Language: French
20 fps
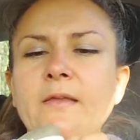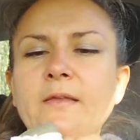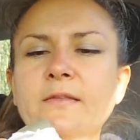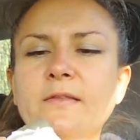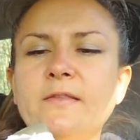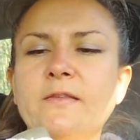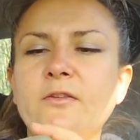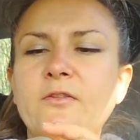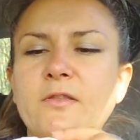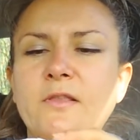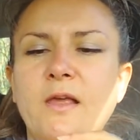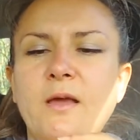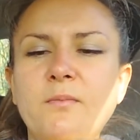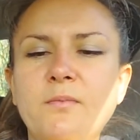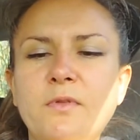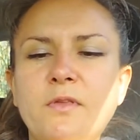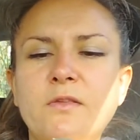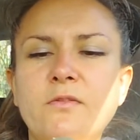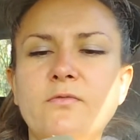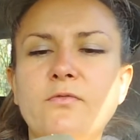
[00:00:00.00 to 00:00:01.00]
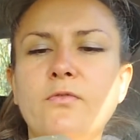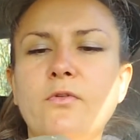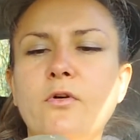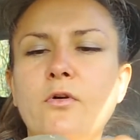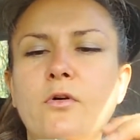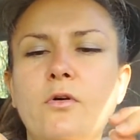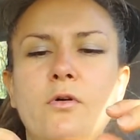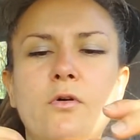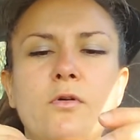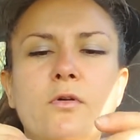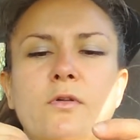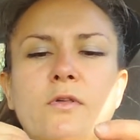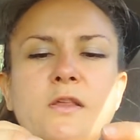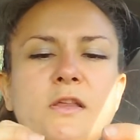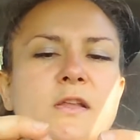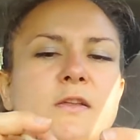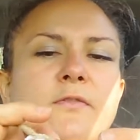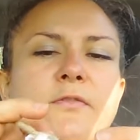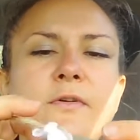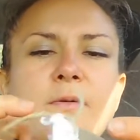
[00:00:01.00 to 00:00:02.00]
C'était une dame qui vend, euh,
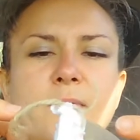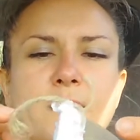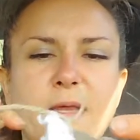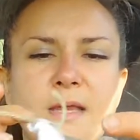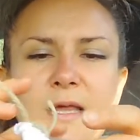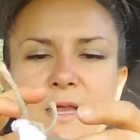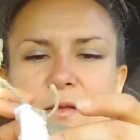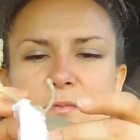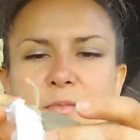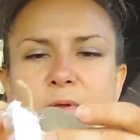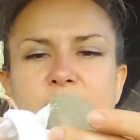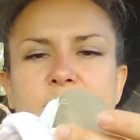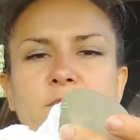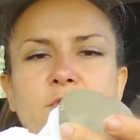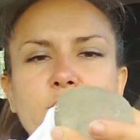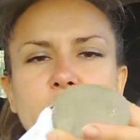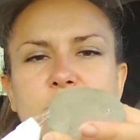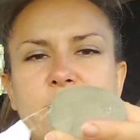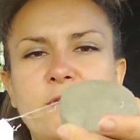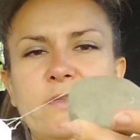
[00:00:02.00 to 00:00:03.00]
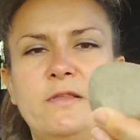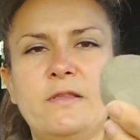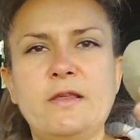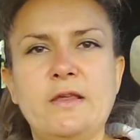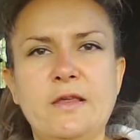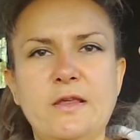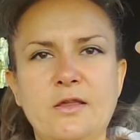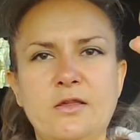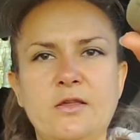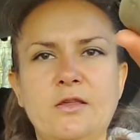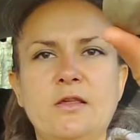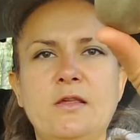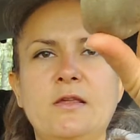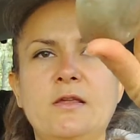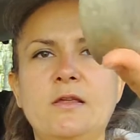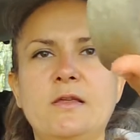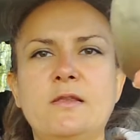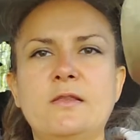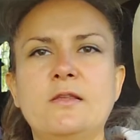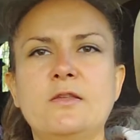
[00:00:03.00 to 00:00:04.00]
qui les fabrique elle-même. Donc, c'est
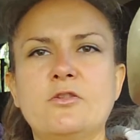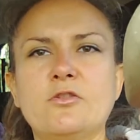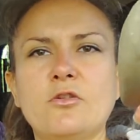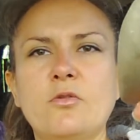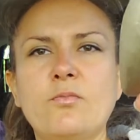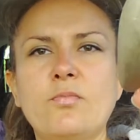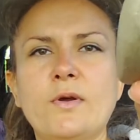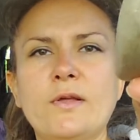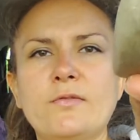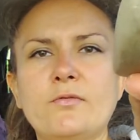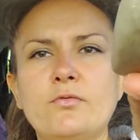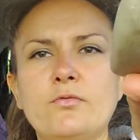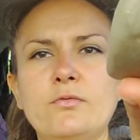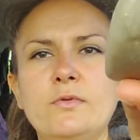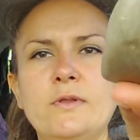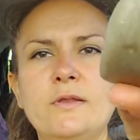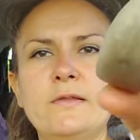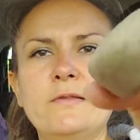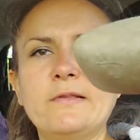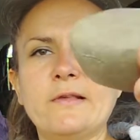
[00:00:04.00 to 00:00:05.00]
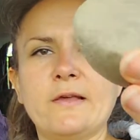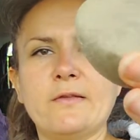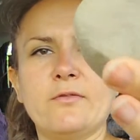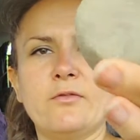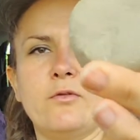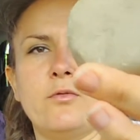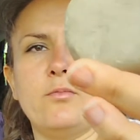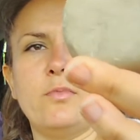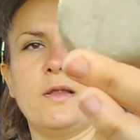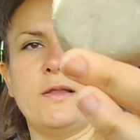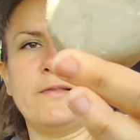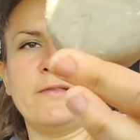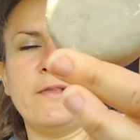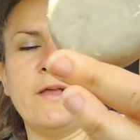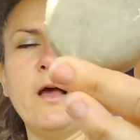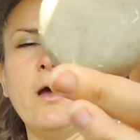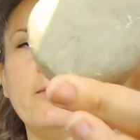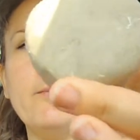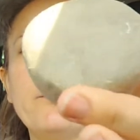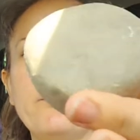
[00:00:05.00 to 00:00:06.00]
des, des shampoings solides. Ça ressemble à
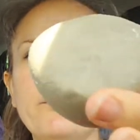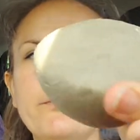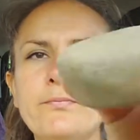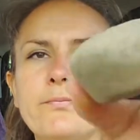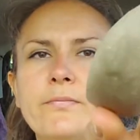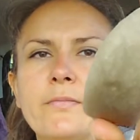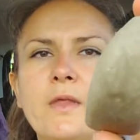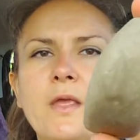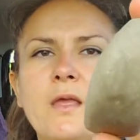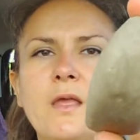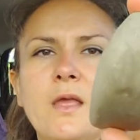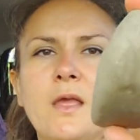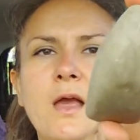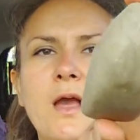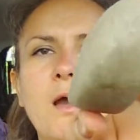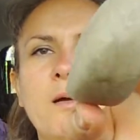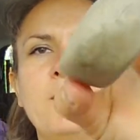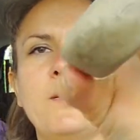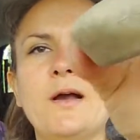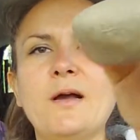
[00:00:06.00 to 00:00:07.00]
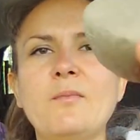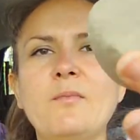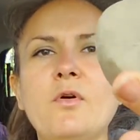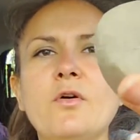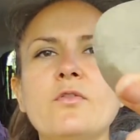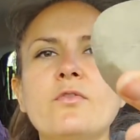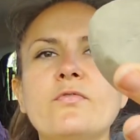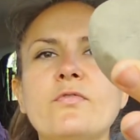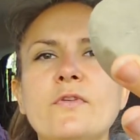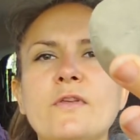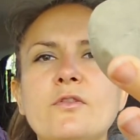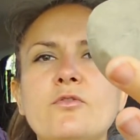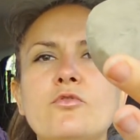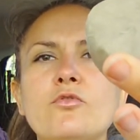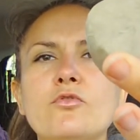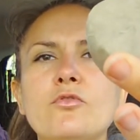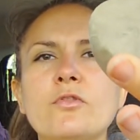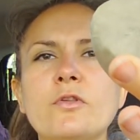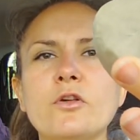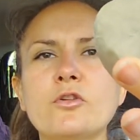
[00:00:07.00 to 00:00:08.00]
ça. Apparemment, on se fait
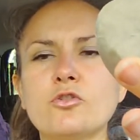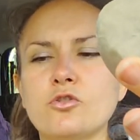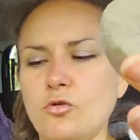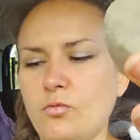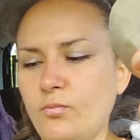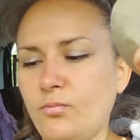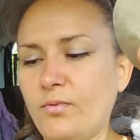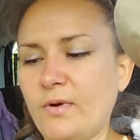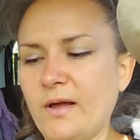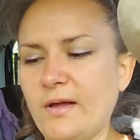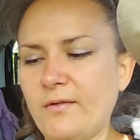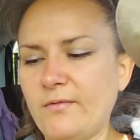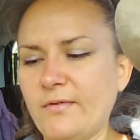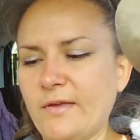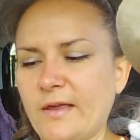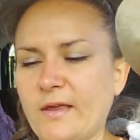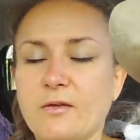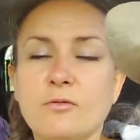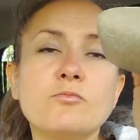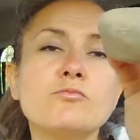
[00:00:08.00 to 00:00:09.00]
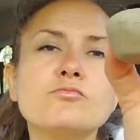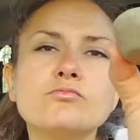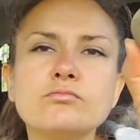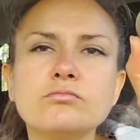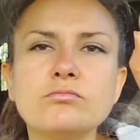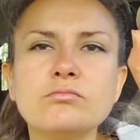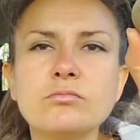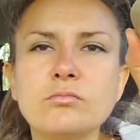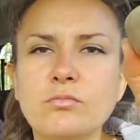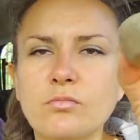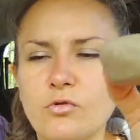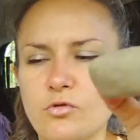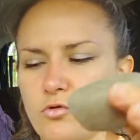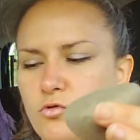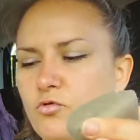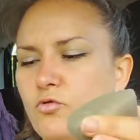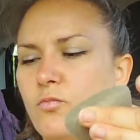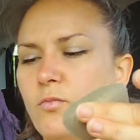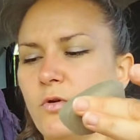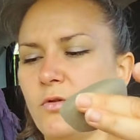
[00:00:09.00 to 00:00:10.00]
200 shampoings avec. Bon,
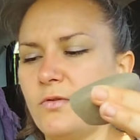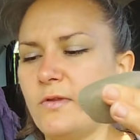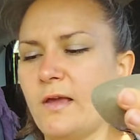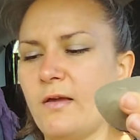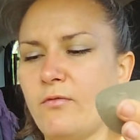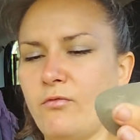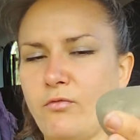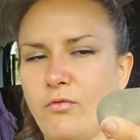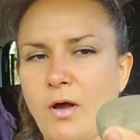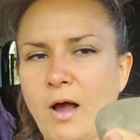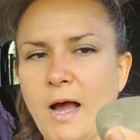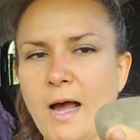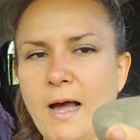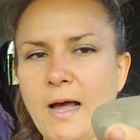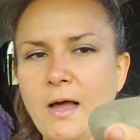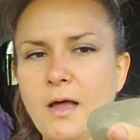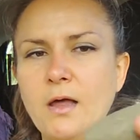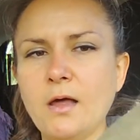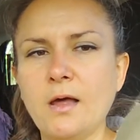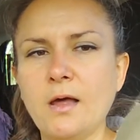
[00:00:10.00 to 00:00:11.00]
je demande à voir.